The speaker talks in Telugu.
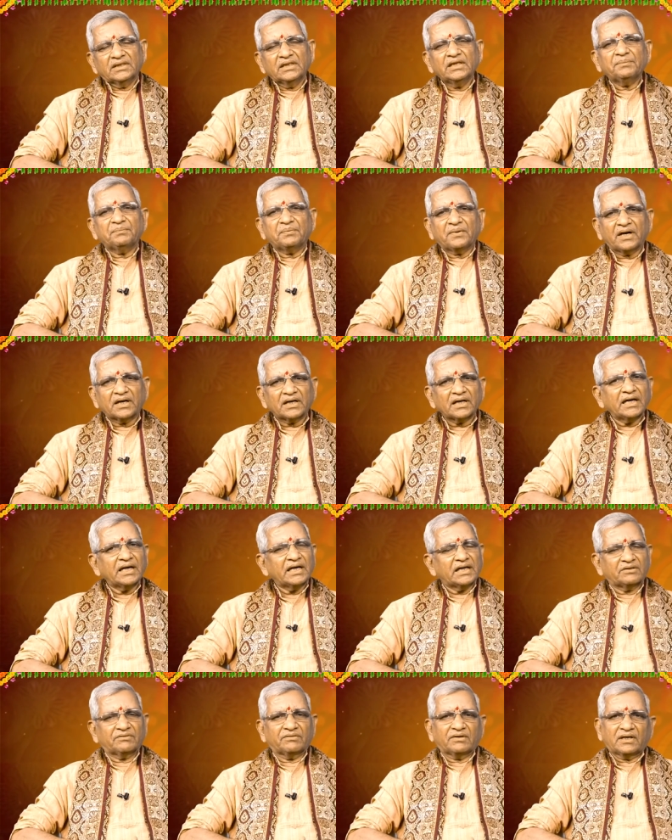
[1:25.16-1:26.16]
ఈ
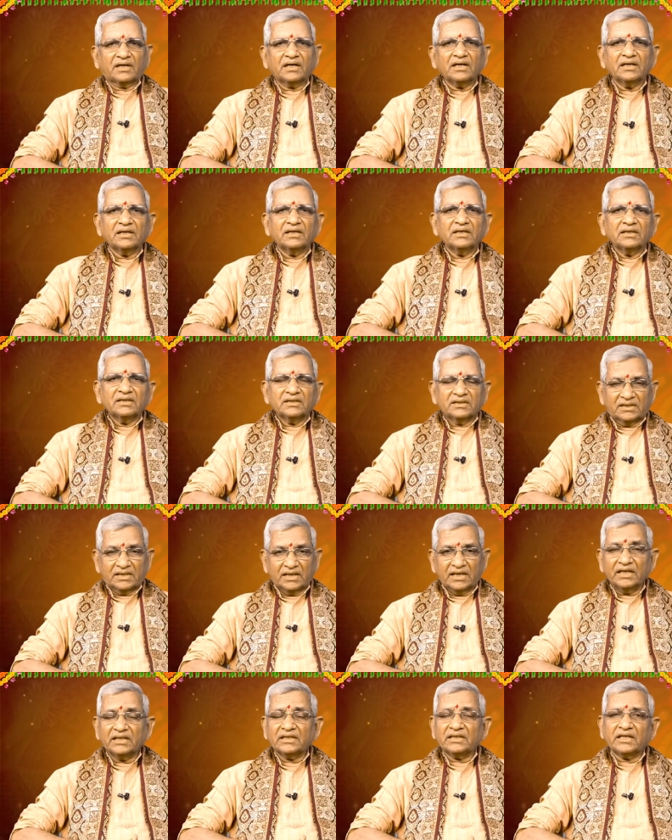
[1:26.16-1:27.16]
పారాయణ ద్వారా
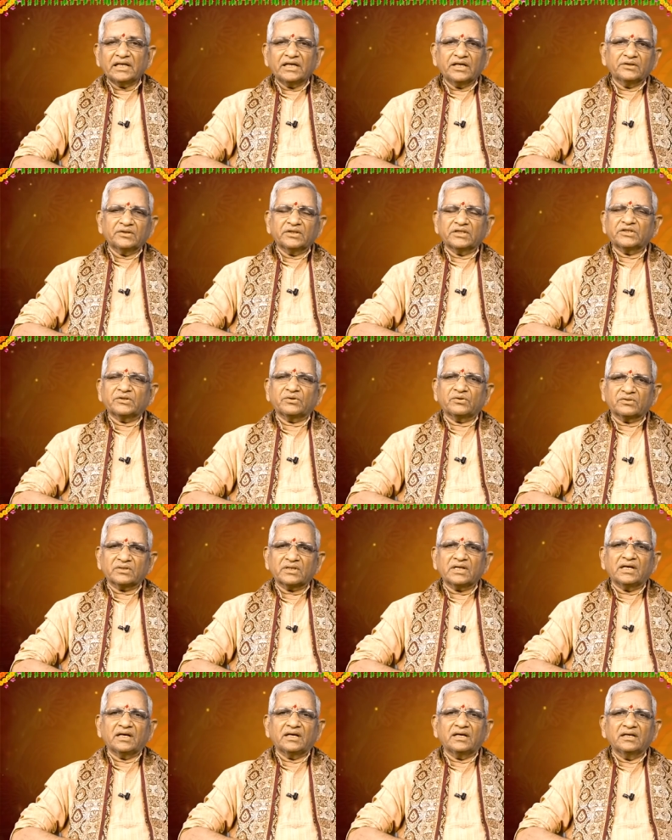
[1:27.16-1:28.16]
శని త్రయోదశి
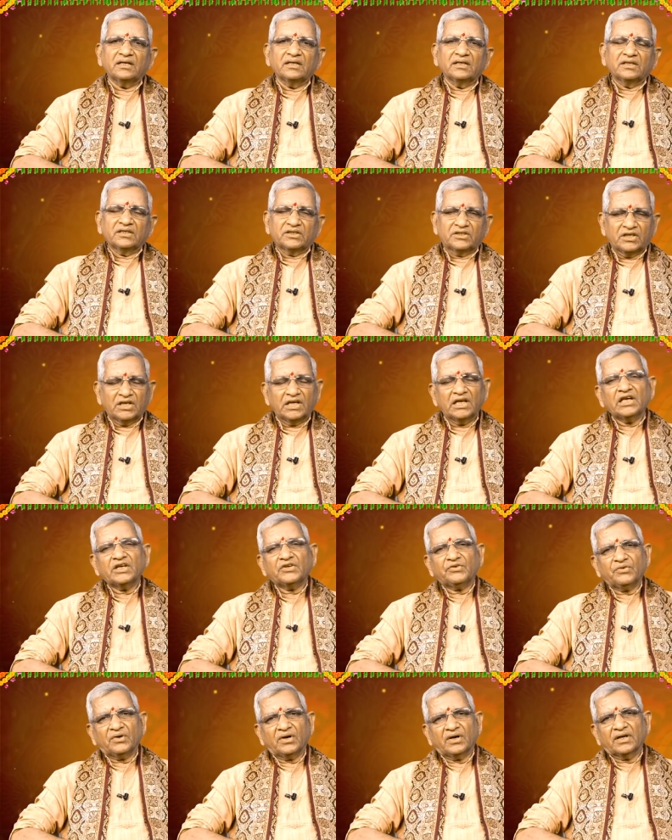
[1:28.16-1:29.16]
రోజున
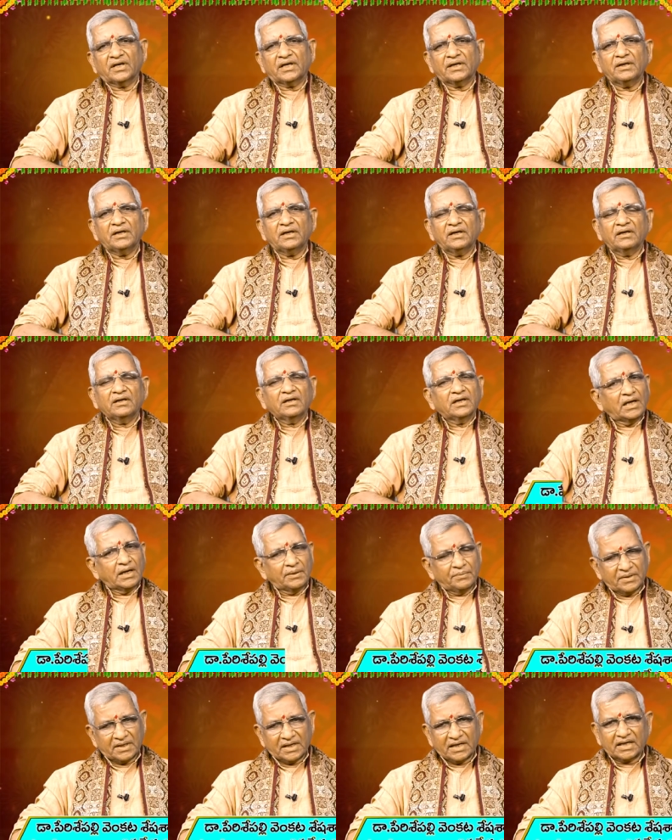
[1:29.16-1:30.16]
శనీశ్వరునికి
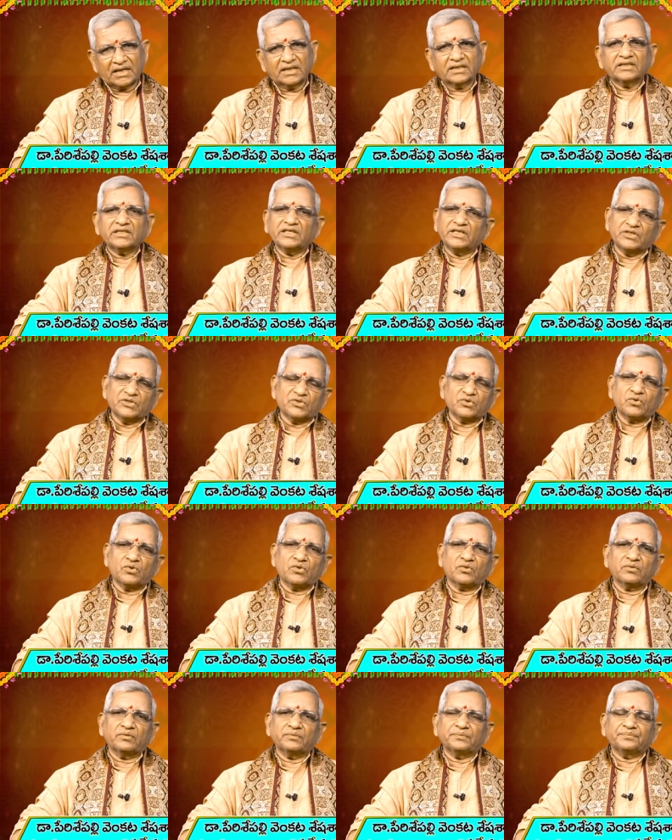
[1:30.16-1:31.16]
అభిషేకం
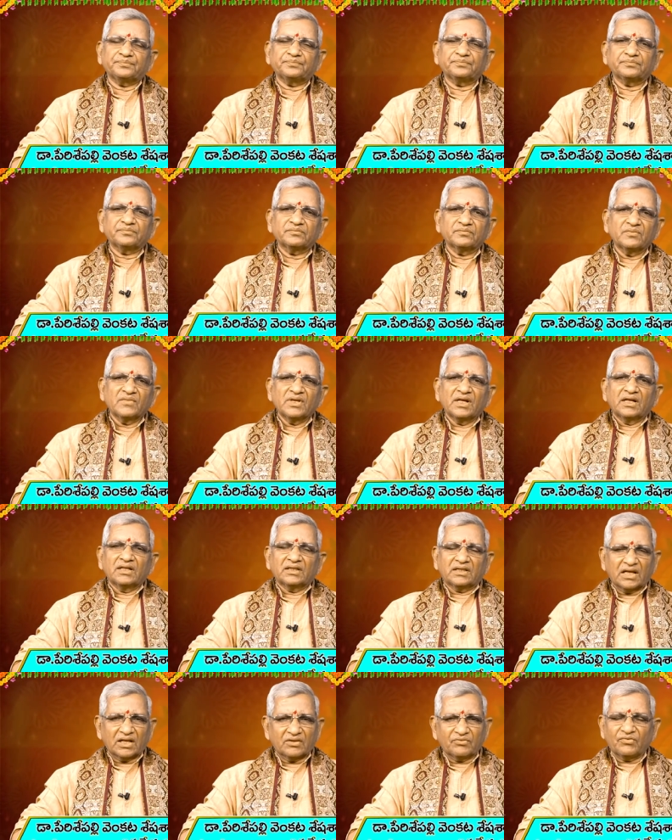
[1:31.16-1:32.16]
చేయించుకోవటం
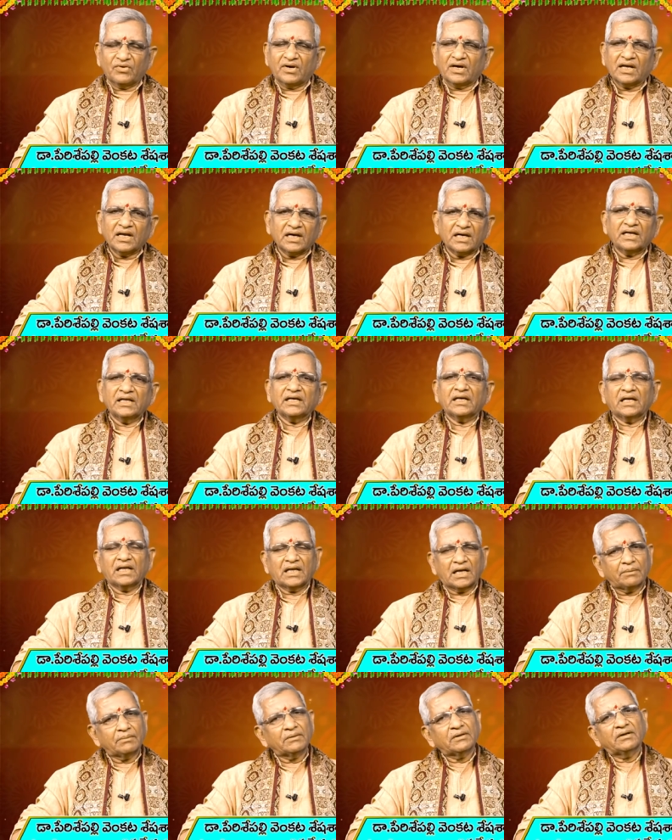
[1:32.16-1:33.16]
తద్వారా కలిగే
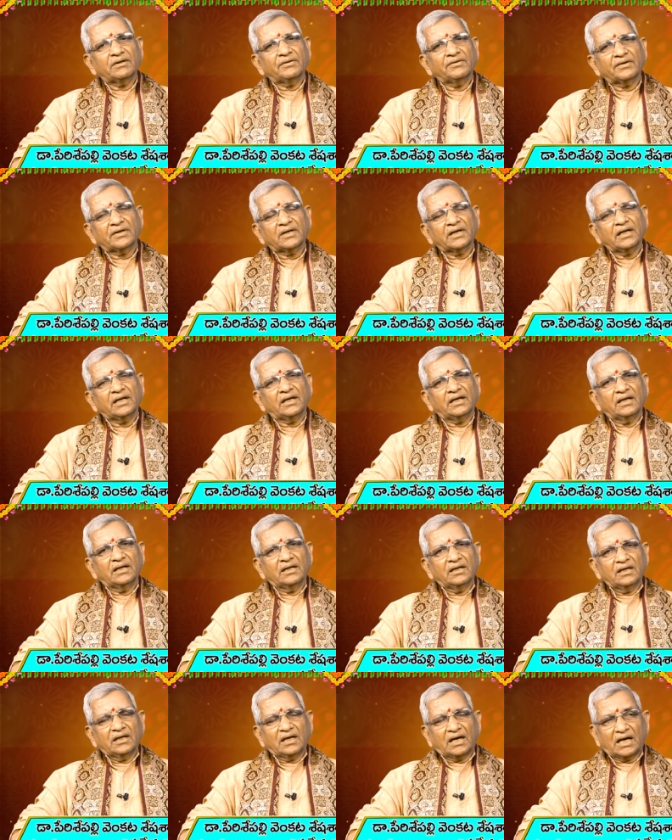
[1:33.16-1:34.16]
లాభం ఏమిటంటే
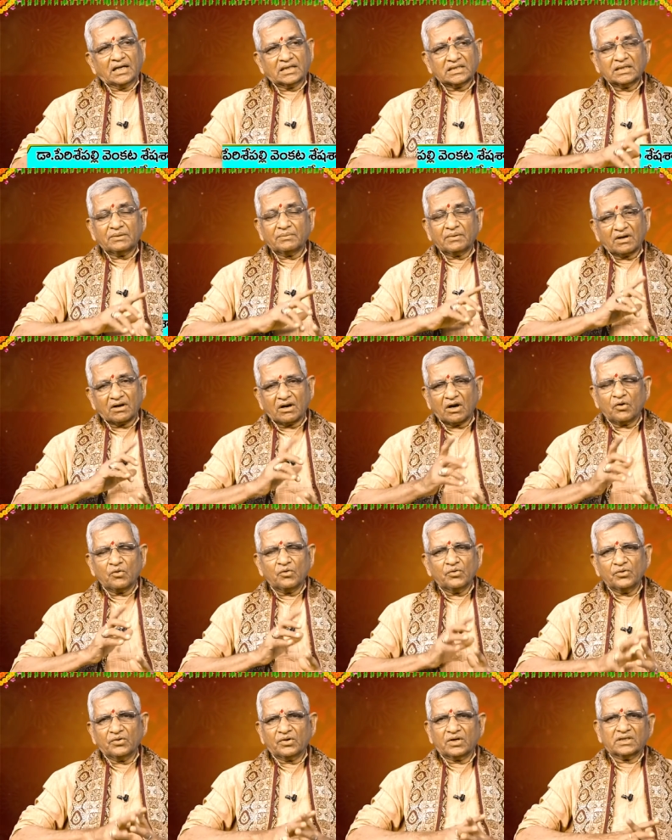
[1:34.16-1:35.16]
అష్టమ
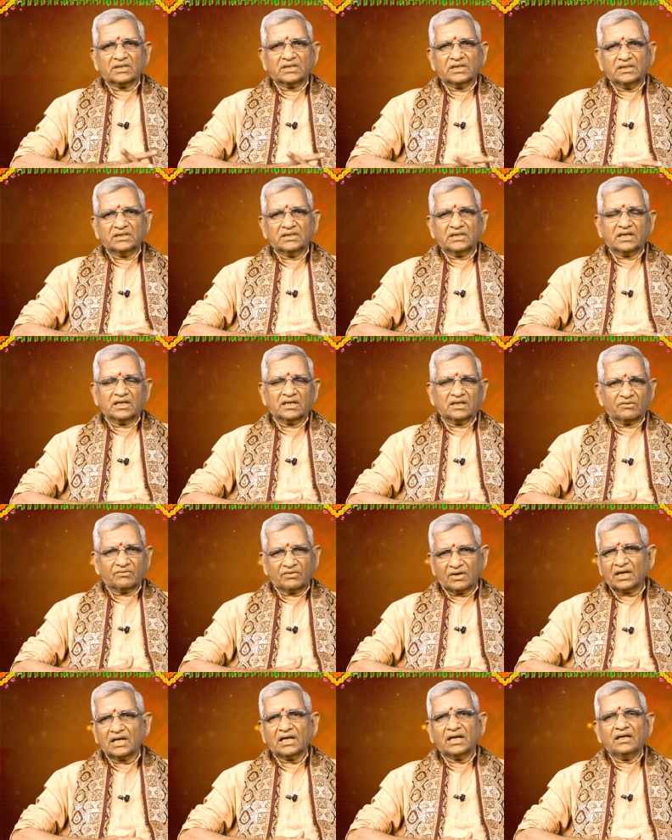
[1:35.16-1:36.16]
రాహు యొక్క సంచారం
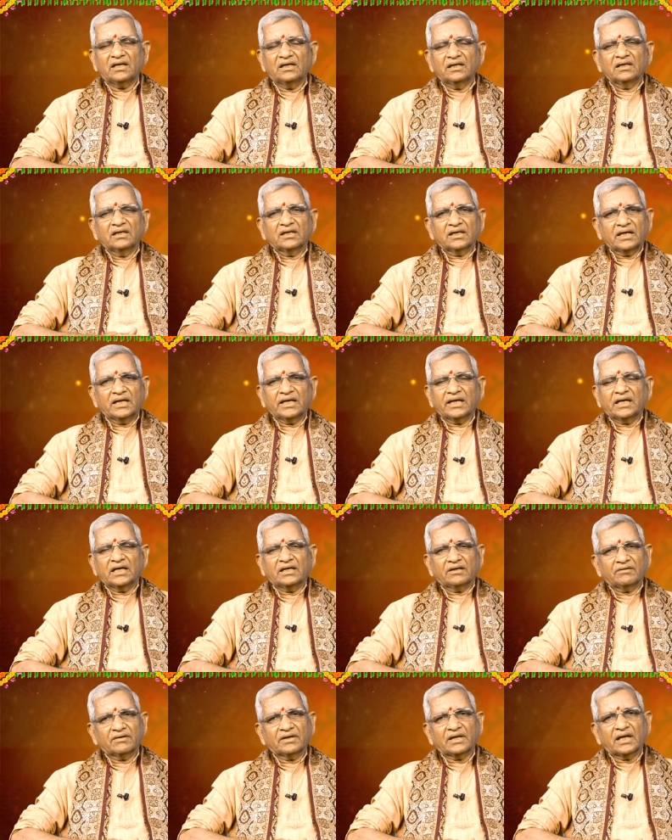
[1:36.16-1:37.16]
ద్వారా
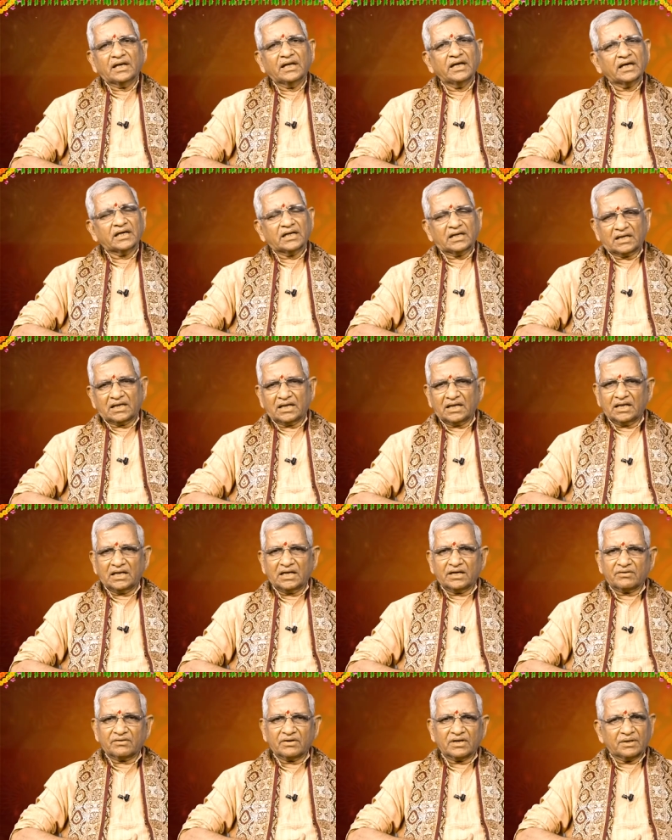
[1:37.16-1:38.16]
కలిగేటువంటి అనేక
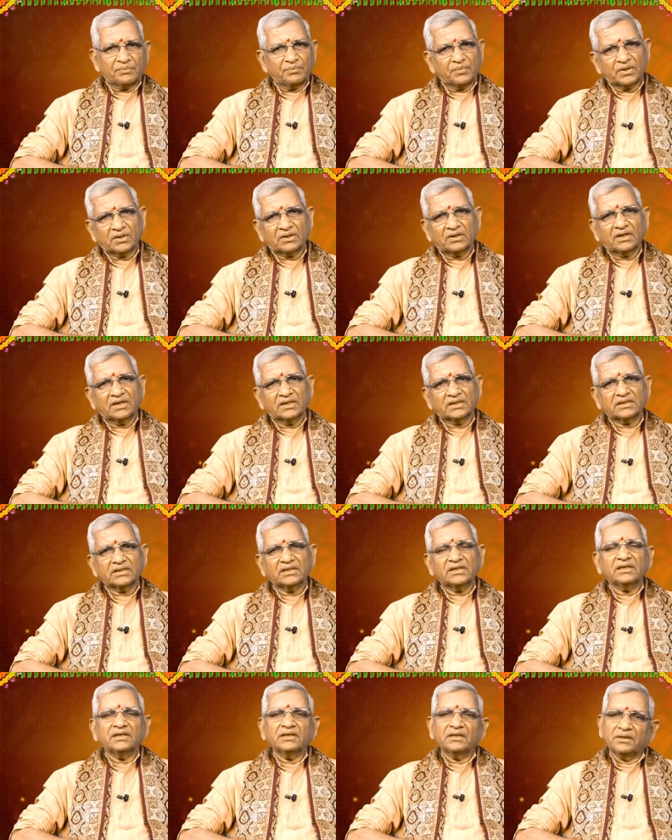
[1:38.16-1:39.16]
రకాలైనటువంటి ఇబ్బందుల
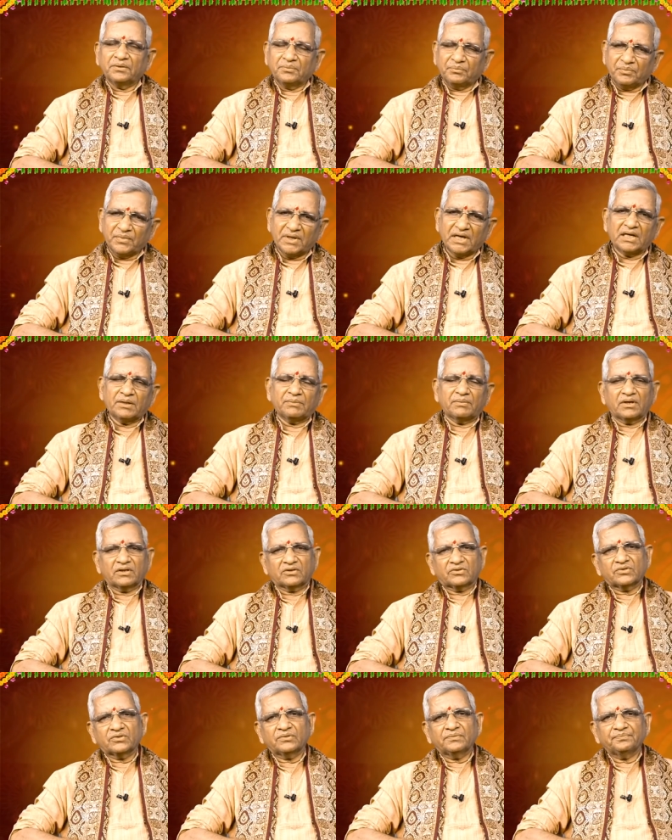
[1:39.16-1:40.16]
నుంచి
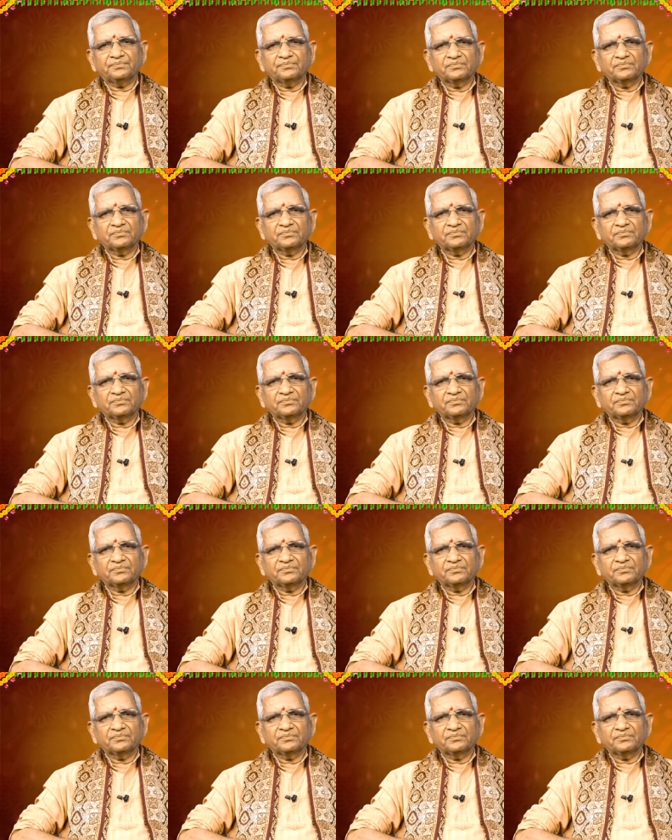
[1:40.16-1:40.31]
బయటపడవచ్చు